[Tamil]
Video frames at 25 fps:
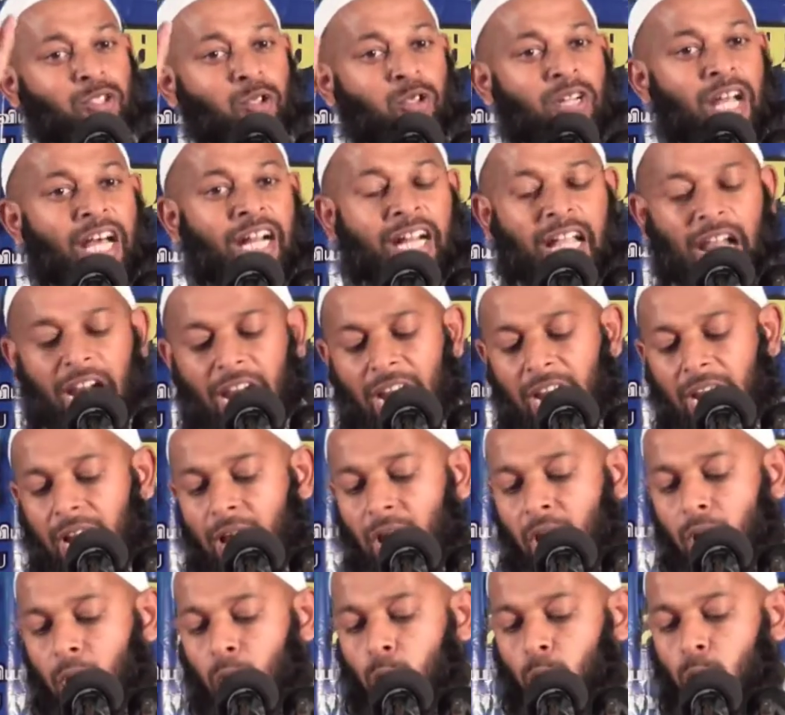சொன்னார்கள்
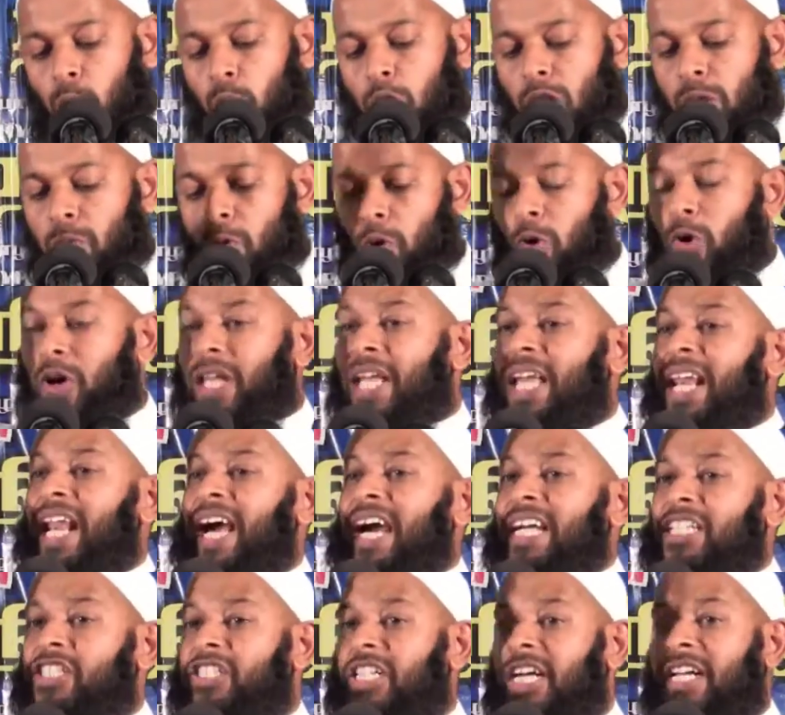பூமு இல
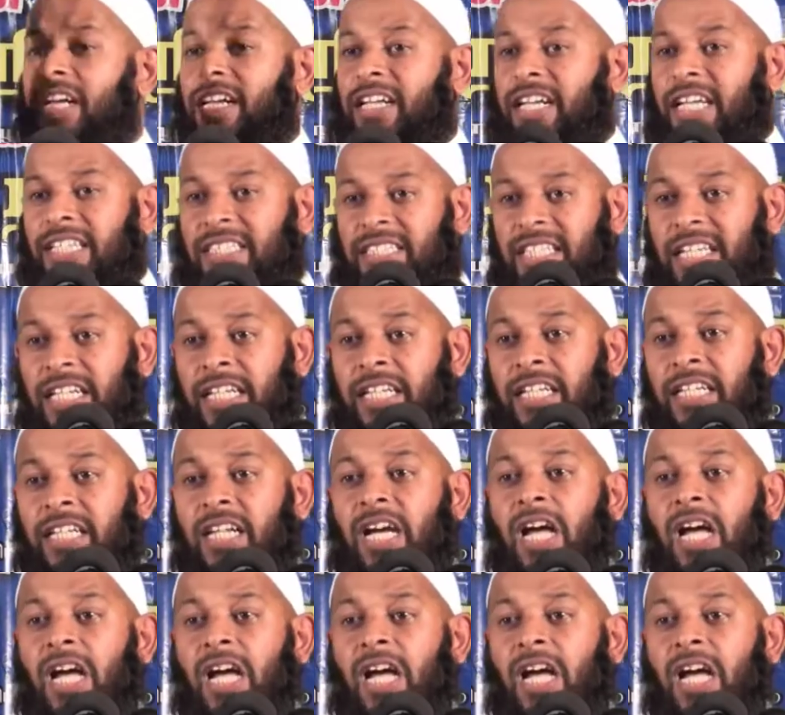ஜன்னத்தின்